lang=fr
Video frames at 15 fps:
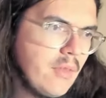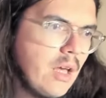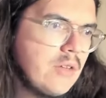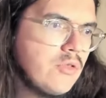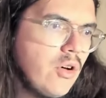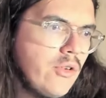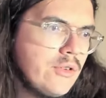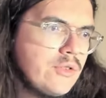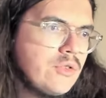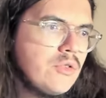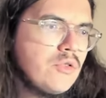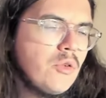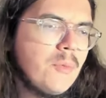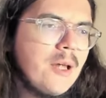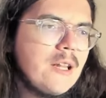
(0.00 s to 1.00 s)
dans ce
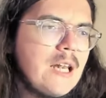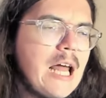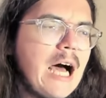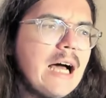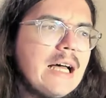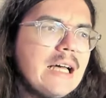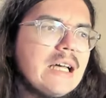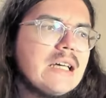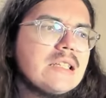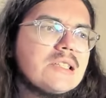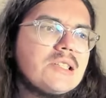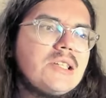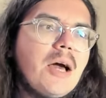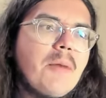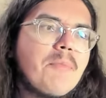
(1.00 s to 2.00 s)
domaine-là,
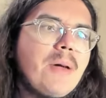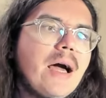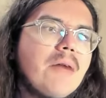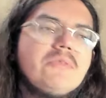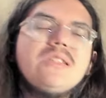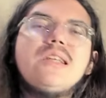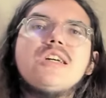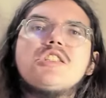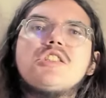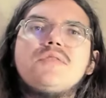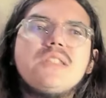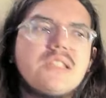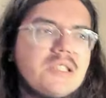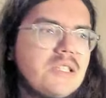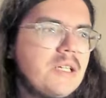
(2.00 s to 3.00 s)
ce qui a permis
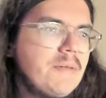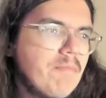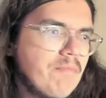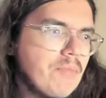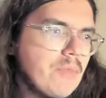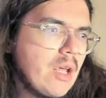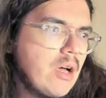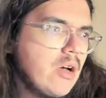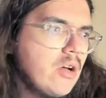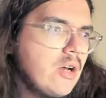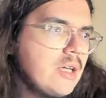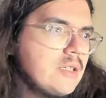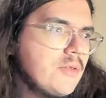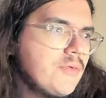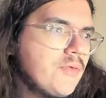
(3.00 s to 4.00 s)
d'asphyxier euh,
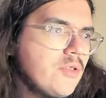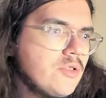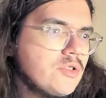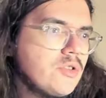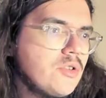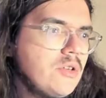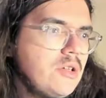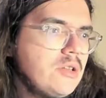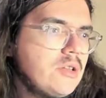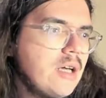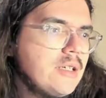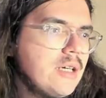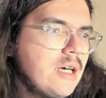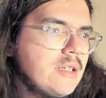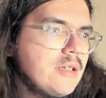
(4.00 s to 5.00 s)
la défense
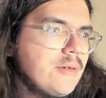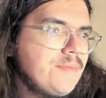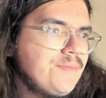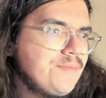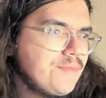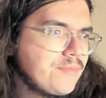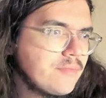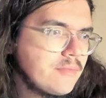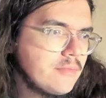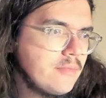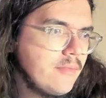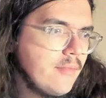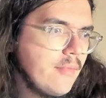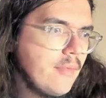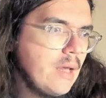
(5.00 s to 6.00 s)
italienne.
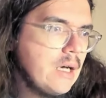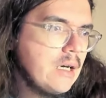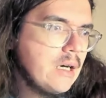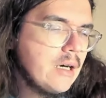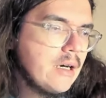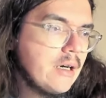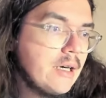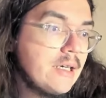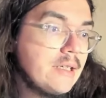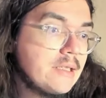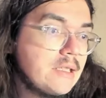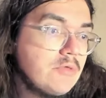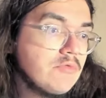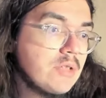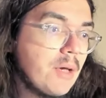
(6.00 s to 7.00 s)
Euh, et ce
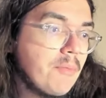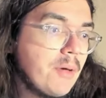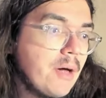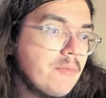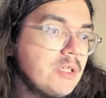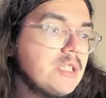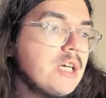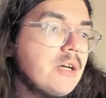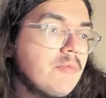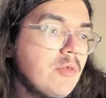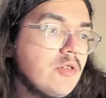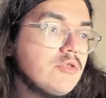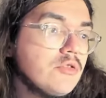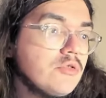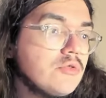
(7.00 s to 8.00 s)
qui nous a permis
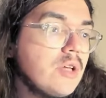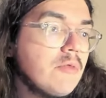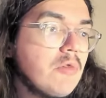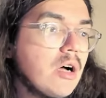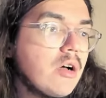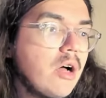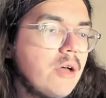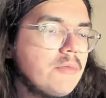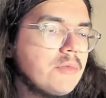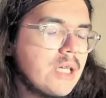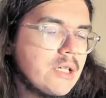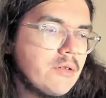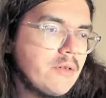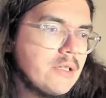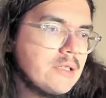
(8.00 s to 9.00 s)
également d'avoir quand même
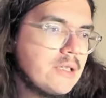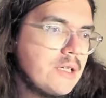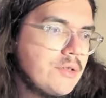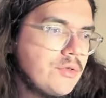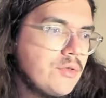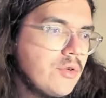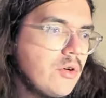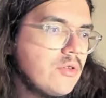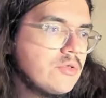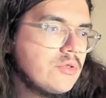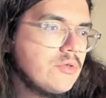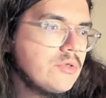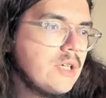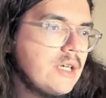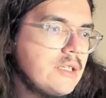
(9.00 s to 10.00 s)
87
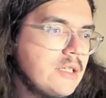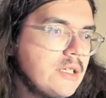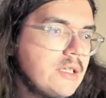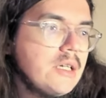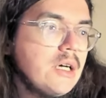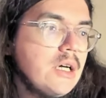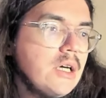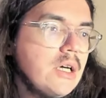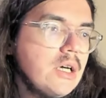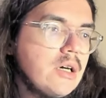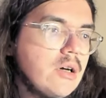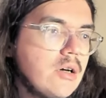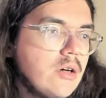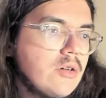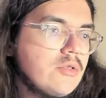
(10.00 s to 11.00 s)
rocs gagnés
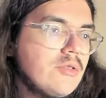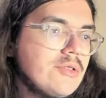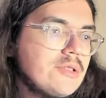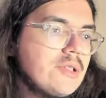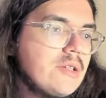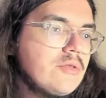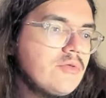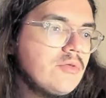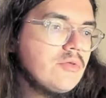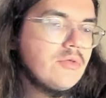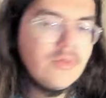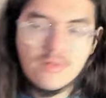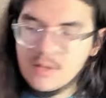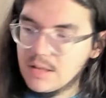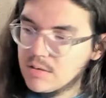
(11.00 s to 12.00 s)
euh, dans, cette,
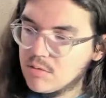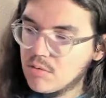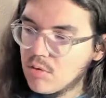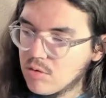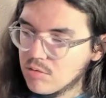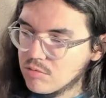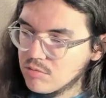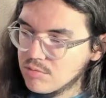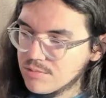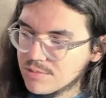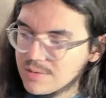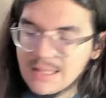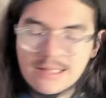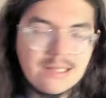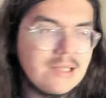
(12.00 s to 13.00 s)
dans cette rencontre. Donc
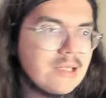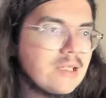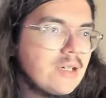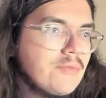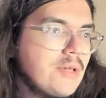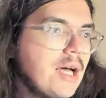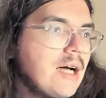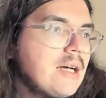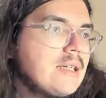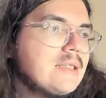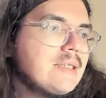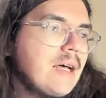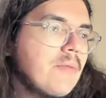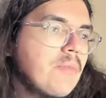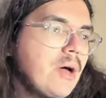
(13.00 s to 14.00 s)
ça c'était très bien et
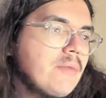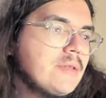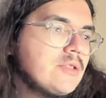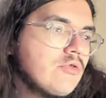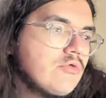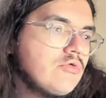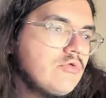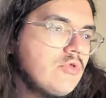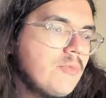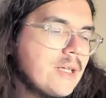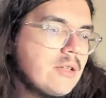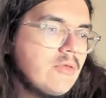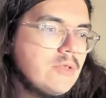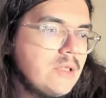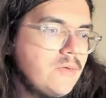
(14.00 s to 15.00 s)
ça a permis surtout de
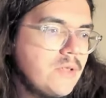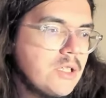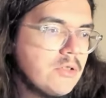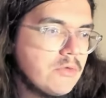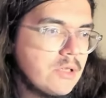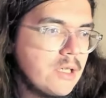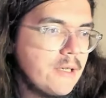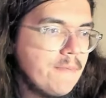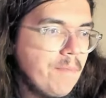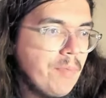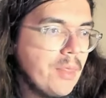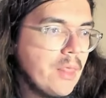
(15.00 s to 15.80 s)
mettre en difficulté